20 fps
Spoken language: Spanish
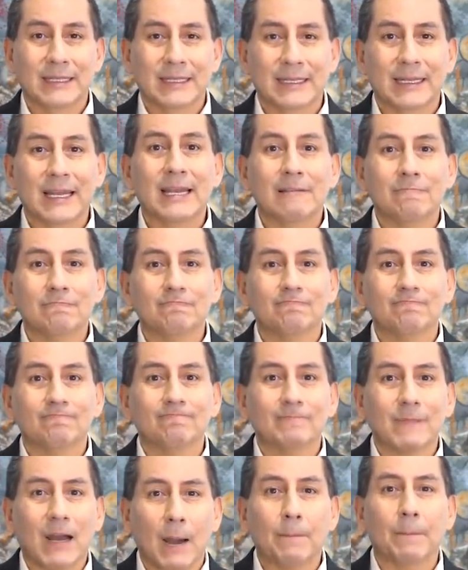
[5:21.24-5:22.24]
que
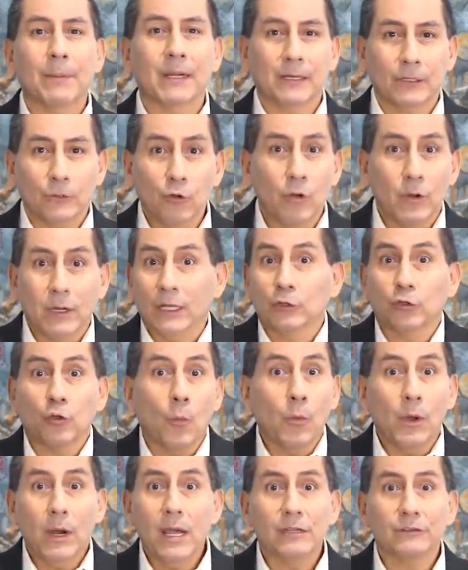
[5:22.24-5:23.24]
apartó, que
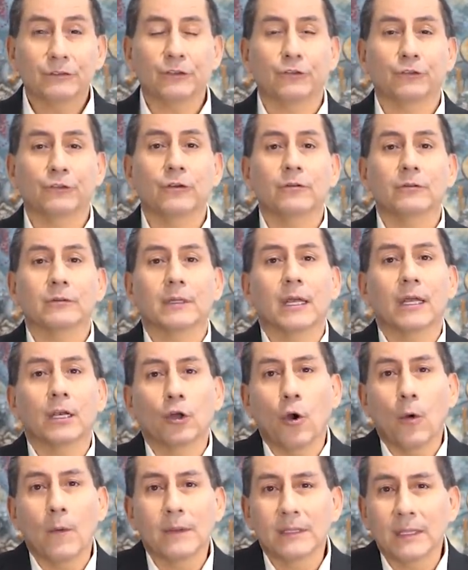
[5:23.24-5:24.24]
tomó la decisión el
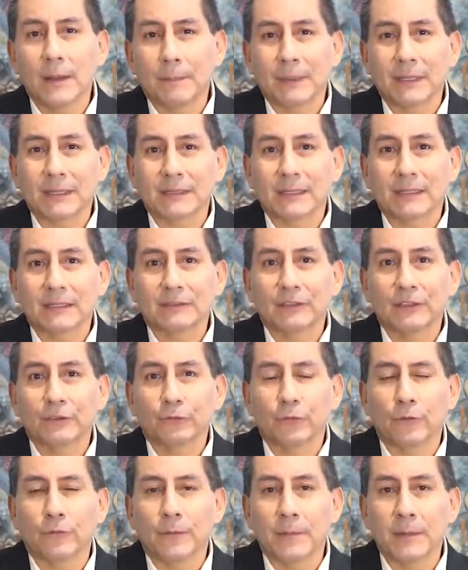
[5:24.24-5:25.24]
joven de apartarse de
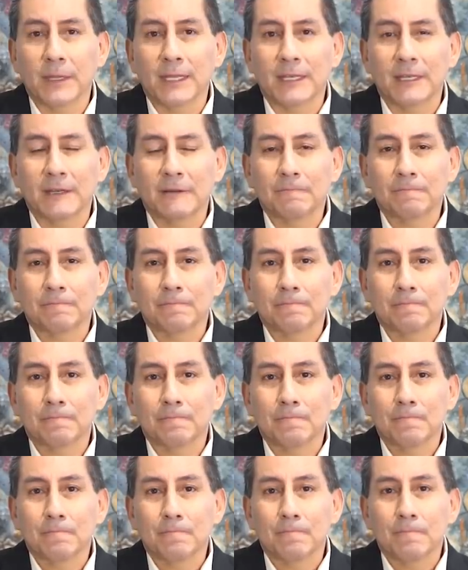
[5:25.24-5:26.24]
su familia,
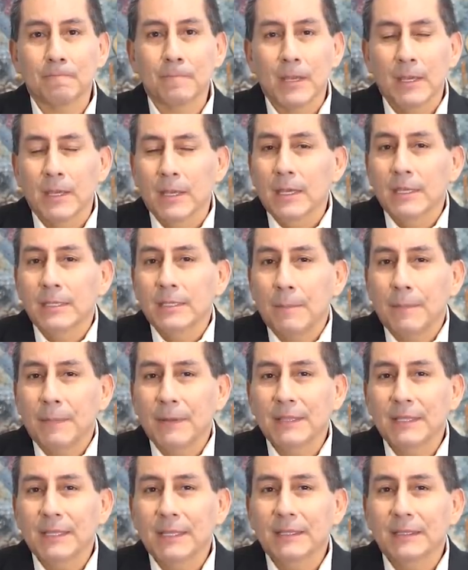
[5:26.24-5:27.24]

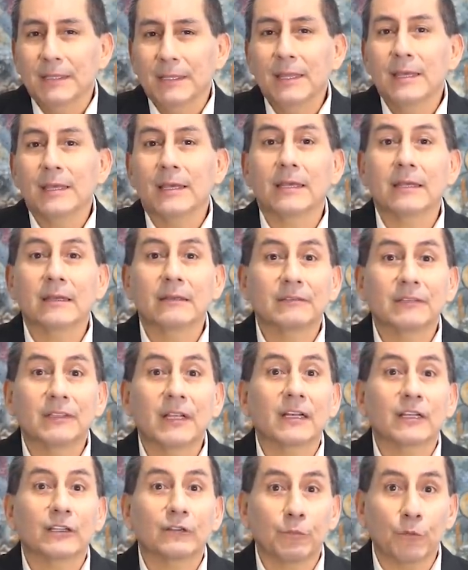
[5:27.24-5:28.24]
independiente de quién sea
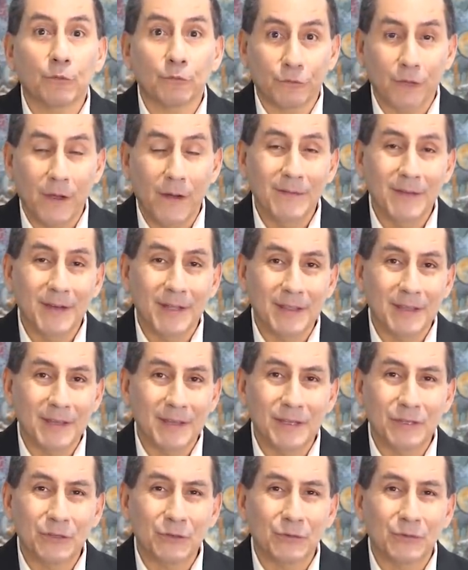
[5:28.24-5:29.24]
el responsable de
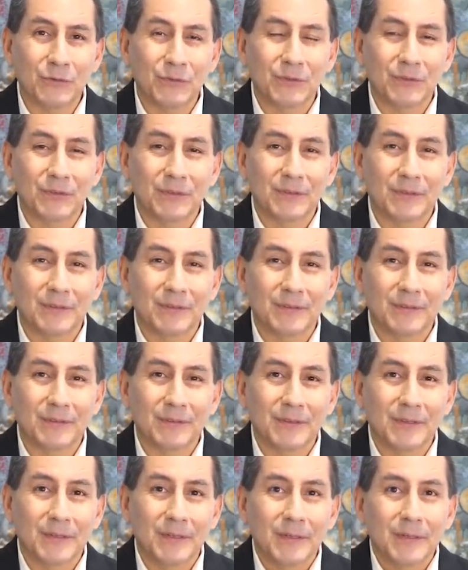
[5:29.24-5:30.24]
ello.
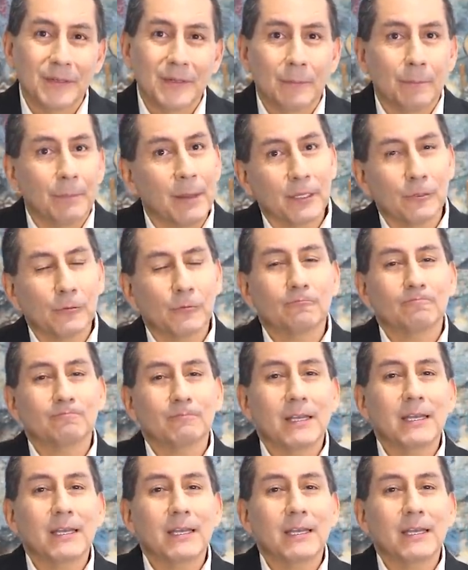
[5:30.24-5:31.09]
Pero